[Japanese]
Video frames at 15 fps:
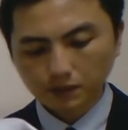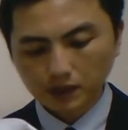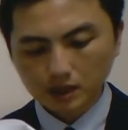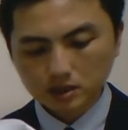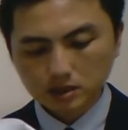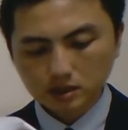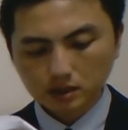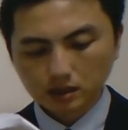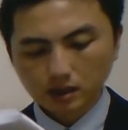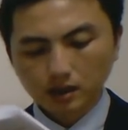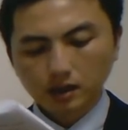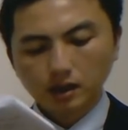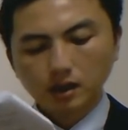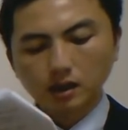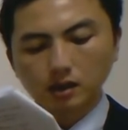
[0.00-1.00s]
ページ、
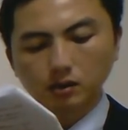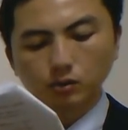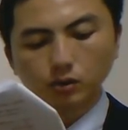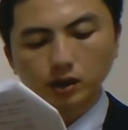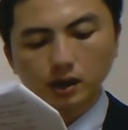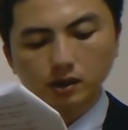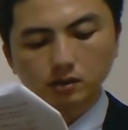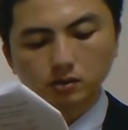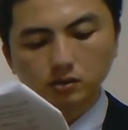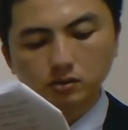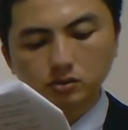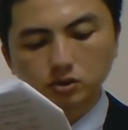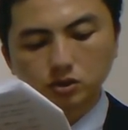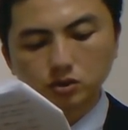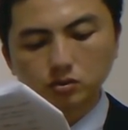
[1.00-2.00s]
え
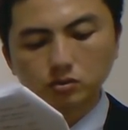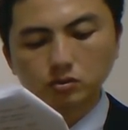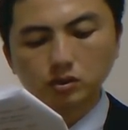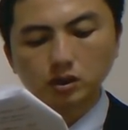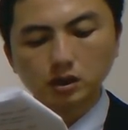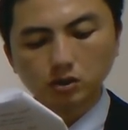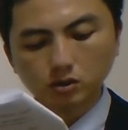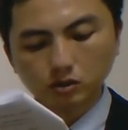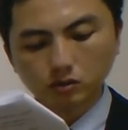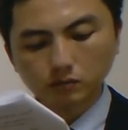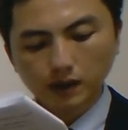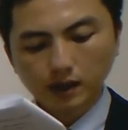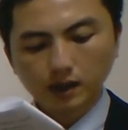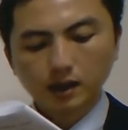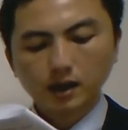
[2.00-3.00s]
512行
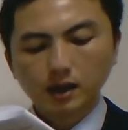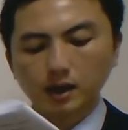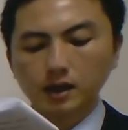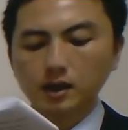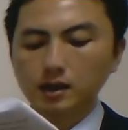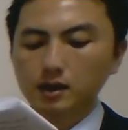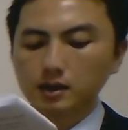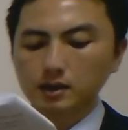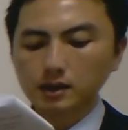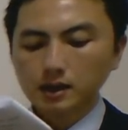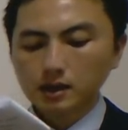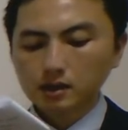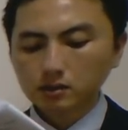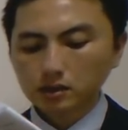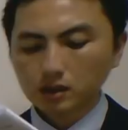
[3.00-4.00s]
目えー、医
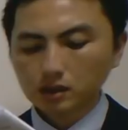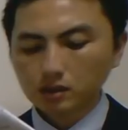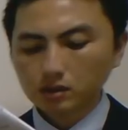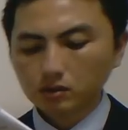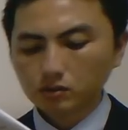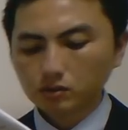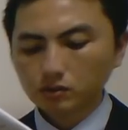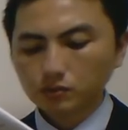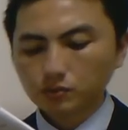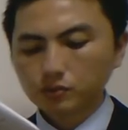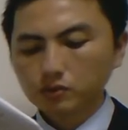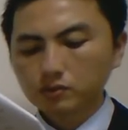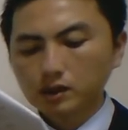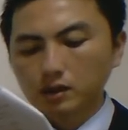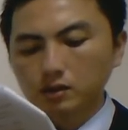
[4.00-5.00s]
薬品による
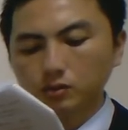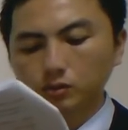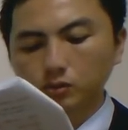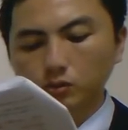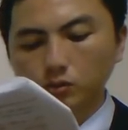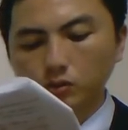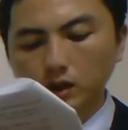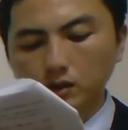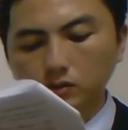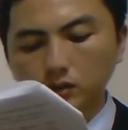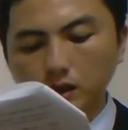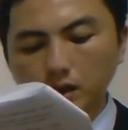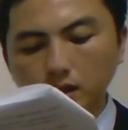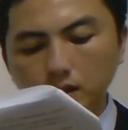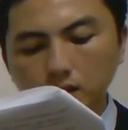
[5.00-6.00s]
副作用等が
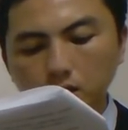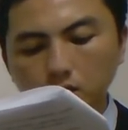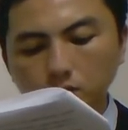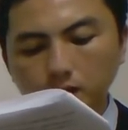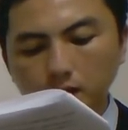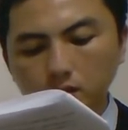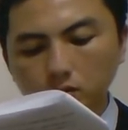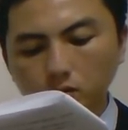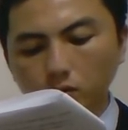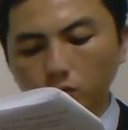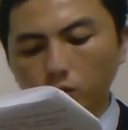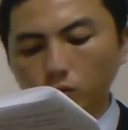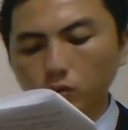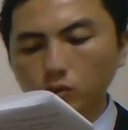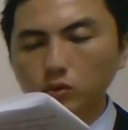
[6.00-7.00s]
疑われる場合の
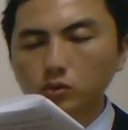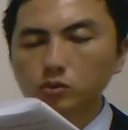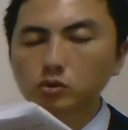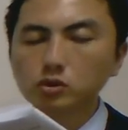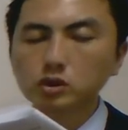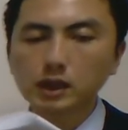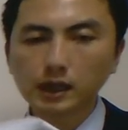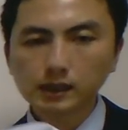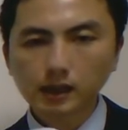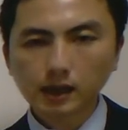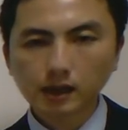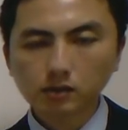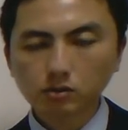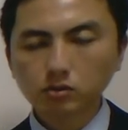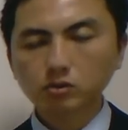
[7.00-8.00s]
報告の仕
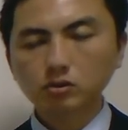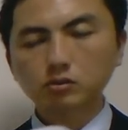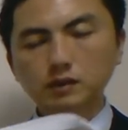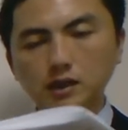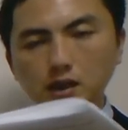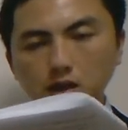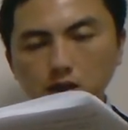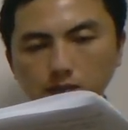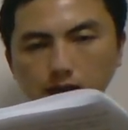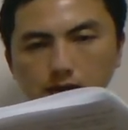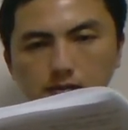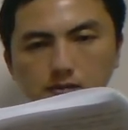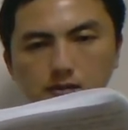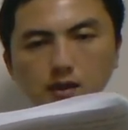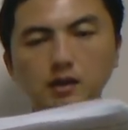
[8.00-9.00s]
方というのを見ていき
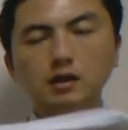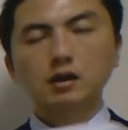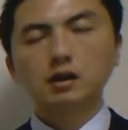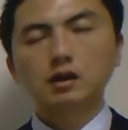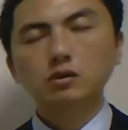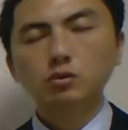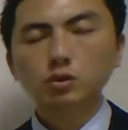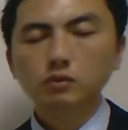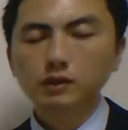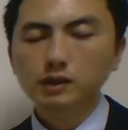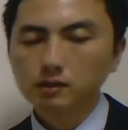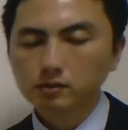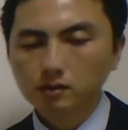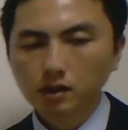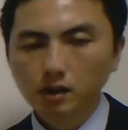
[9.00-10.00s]
ます。えー、これは
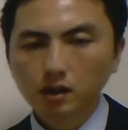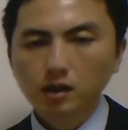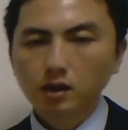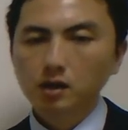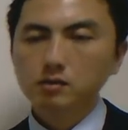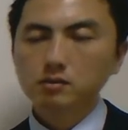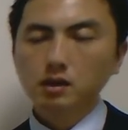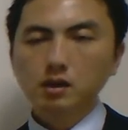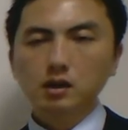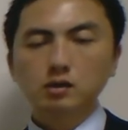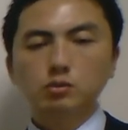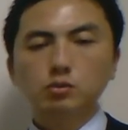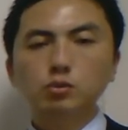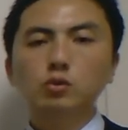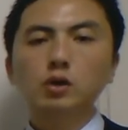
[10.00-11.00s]
ですね、えー、前
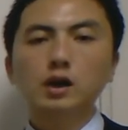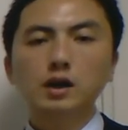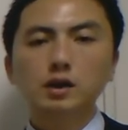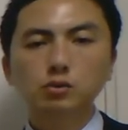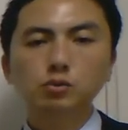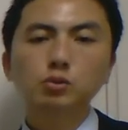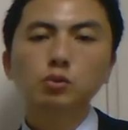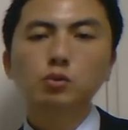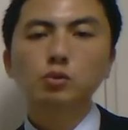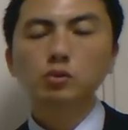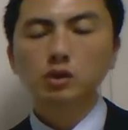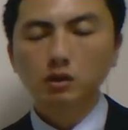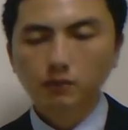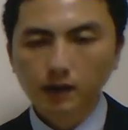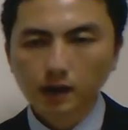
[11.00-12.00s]
回の動画のとこ
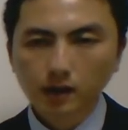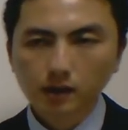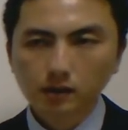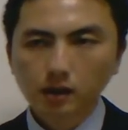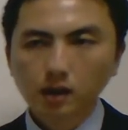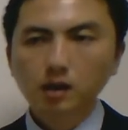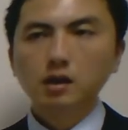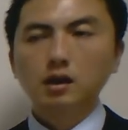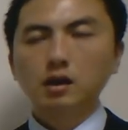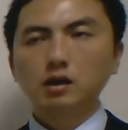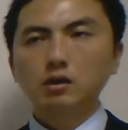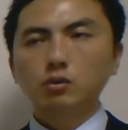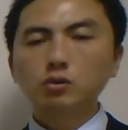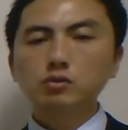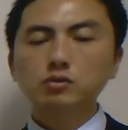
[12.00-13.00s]
ろでは、ね、
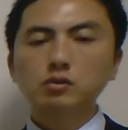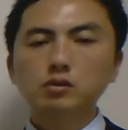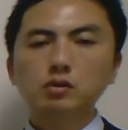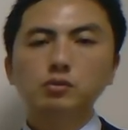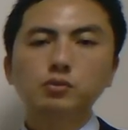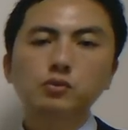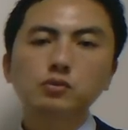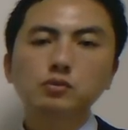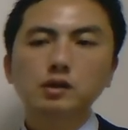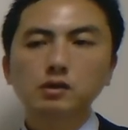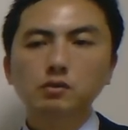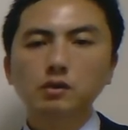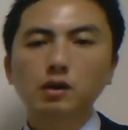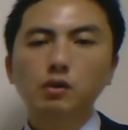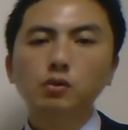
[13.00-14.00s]
えお薬の副作
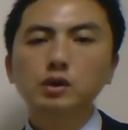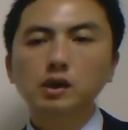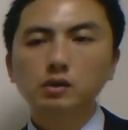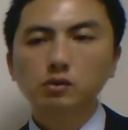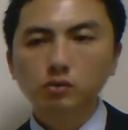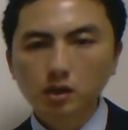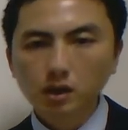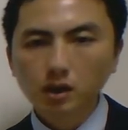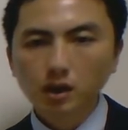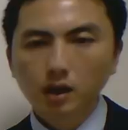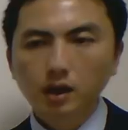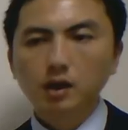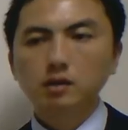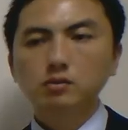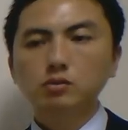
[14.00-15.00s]
用が起きたとき、
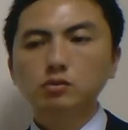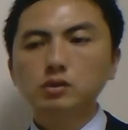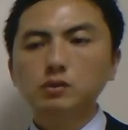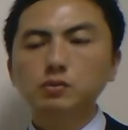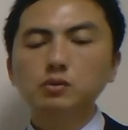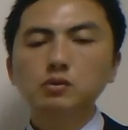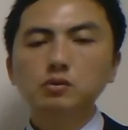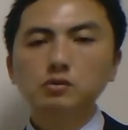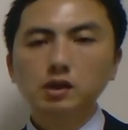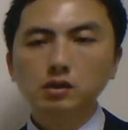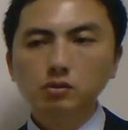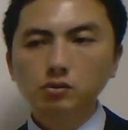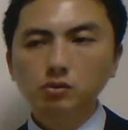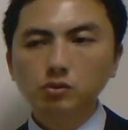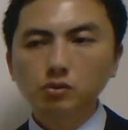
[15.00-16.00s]
えそういった副
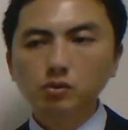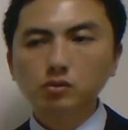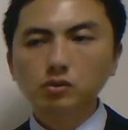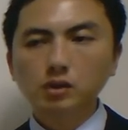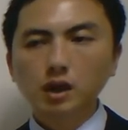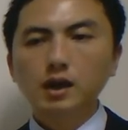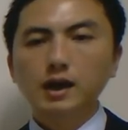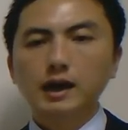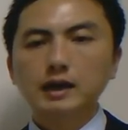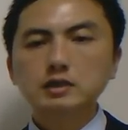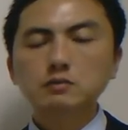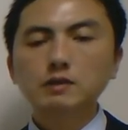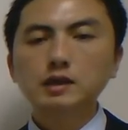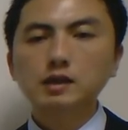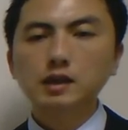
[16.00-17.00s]
作用を、ね、
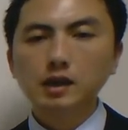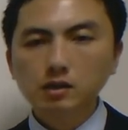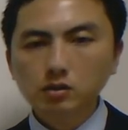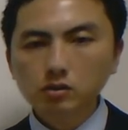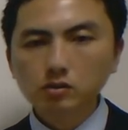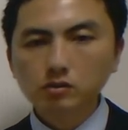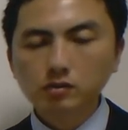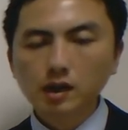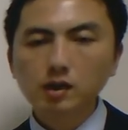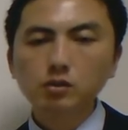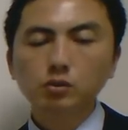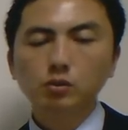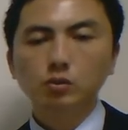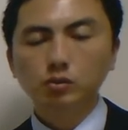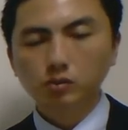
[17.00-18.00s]
集めていく制
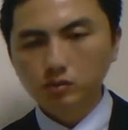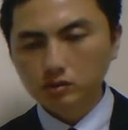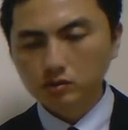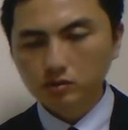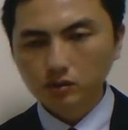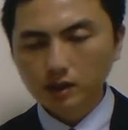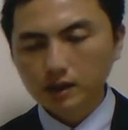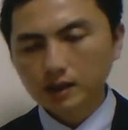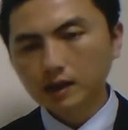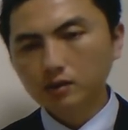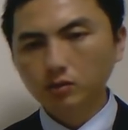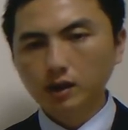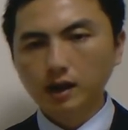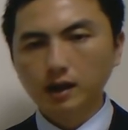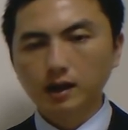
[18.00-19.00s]
度のことについて何
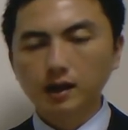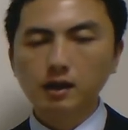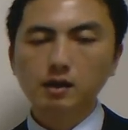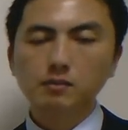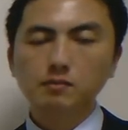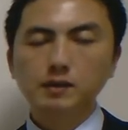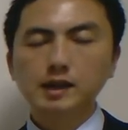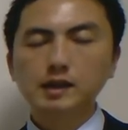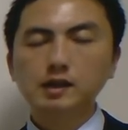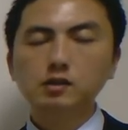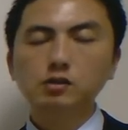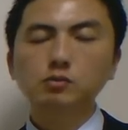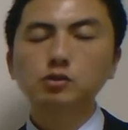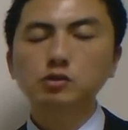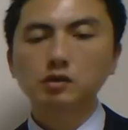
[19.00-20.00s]
個か、え学んだ
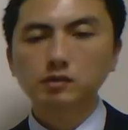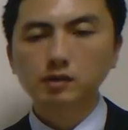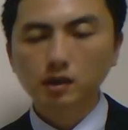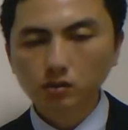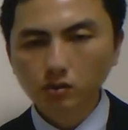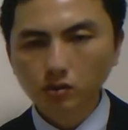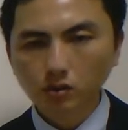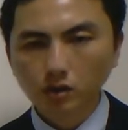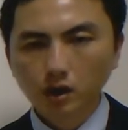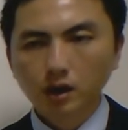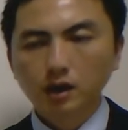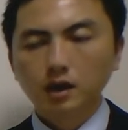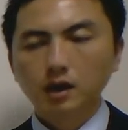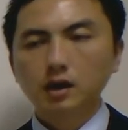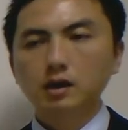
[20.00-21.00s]
と思うんですけど、
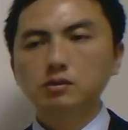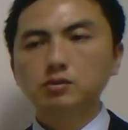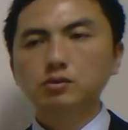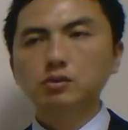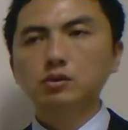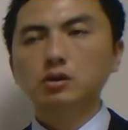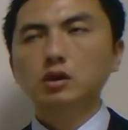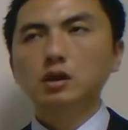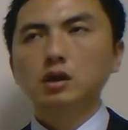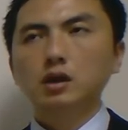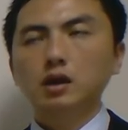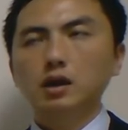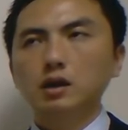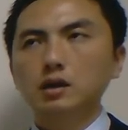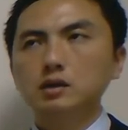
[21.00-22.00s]
えその、
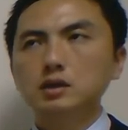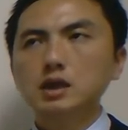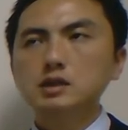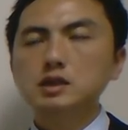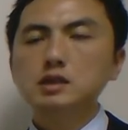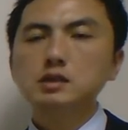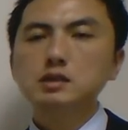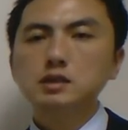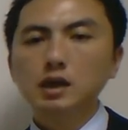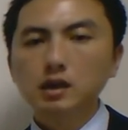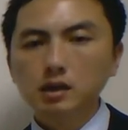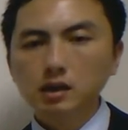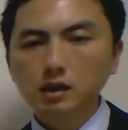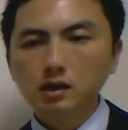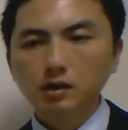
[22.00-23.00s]
えじゃあ実
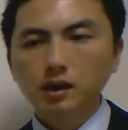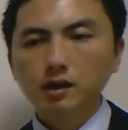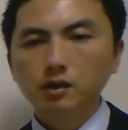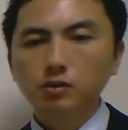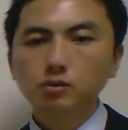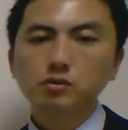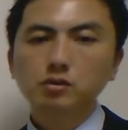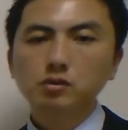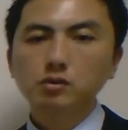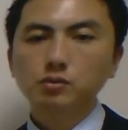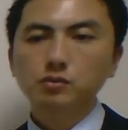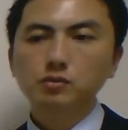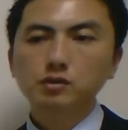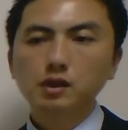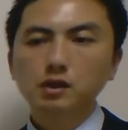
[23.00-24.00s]
際に、えお薬の
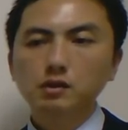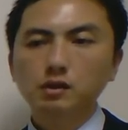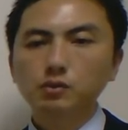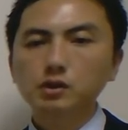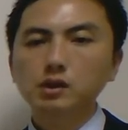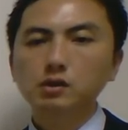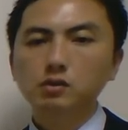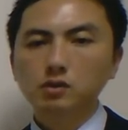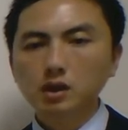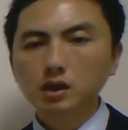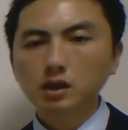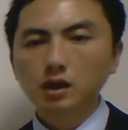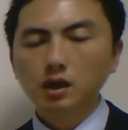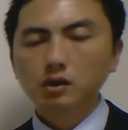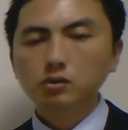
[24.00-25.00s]
副作用が起きたと
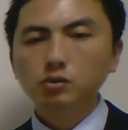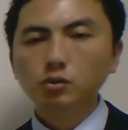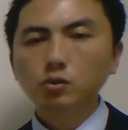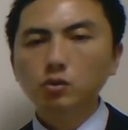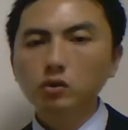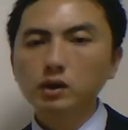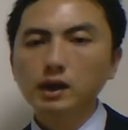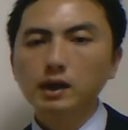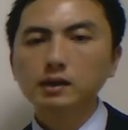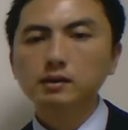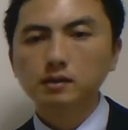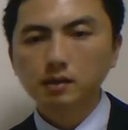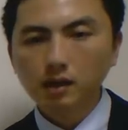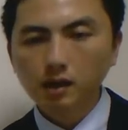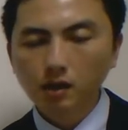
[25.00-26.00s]
き、どうやっ
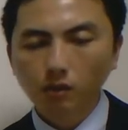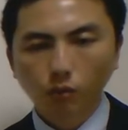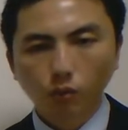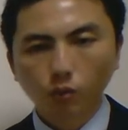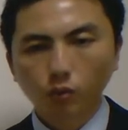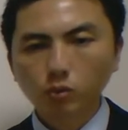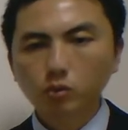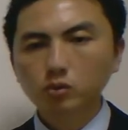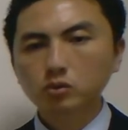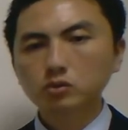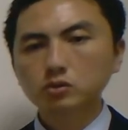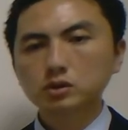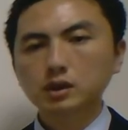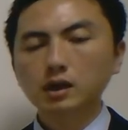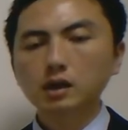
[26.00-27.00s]
て報
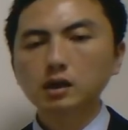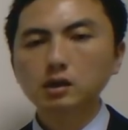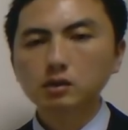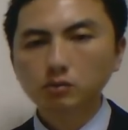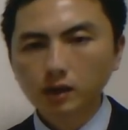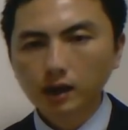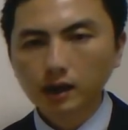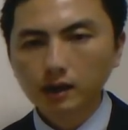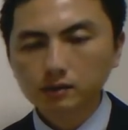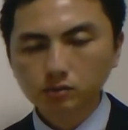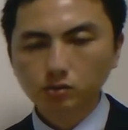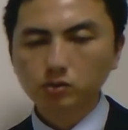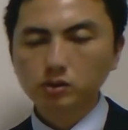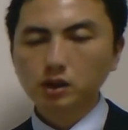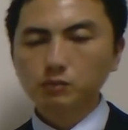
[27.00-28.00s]
告したらいいのか、
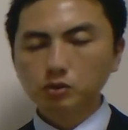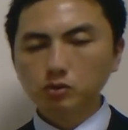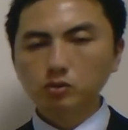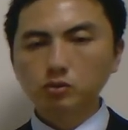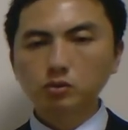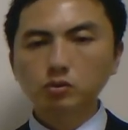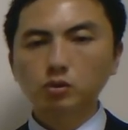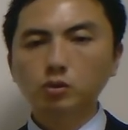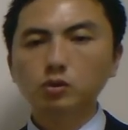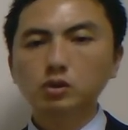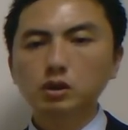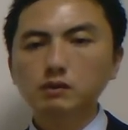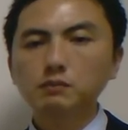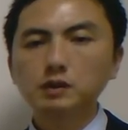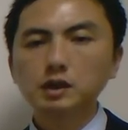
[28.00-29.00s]
そういったものをここ
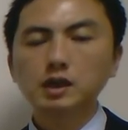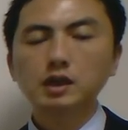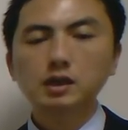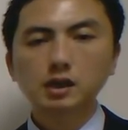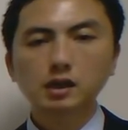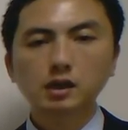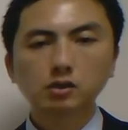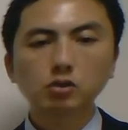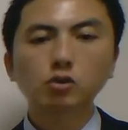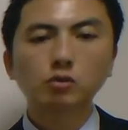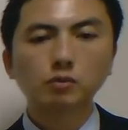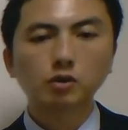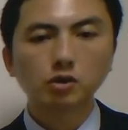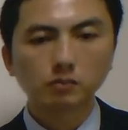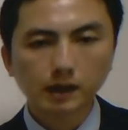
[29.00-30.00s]
では見ていきたいなと
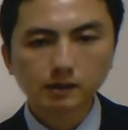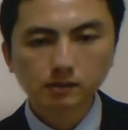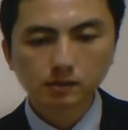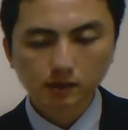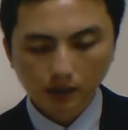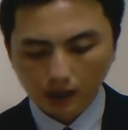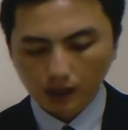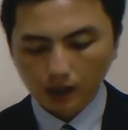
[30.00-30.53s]
思います。